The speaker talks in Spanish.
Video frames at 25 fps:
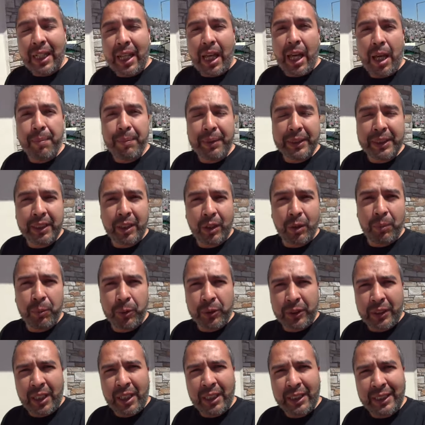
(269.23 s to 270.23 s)
nada más quiero
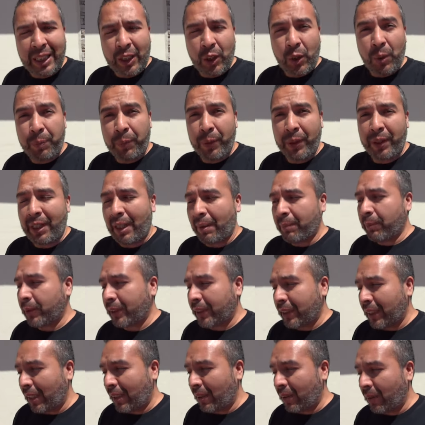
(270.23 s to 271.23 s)
mostrarles algo porque vamos
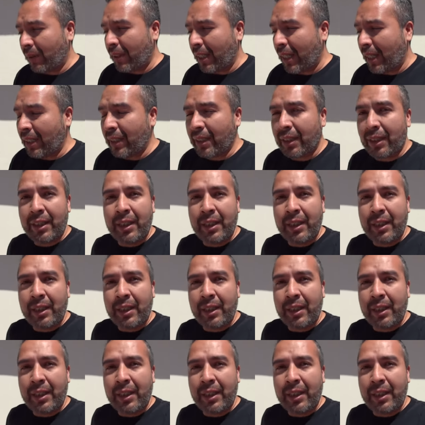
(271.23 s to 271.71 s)
a ir al local,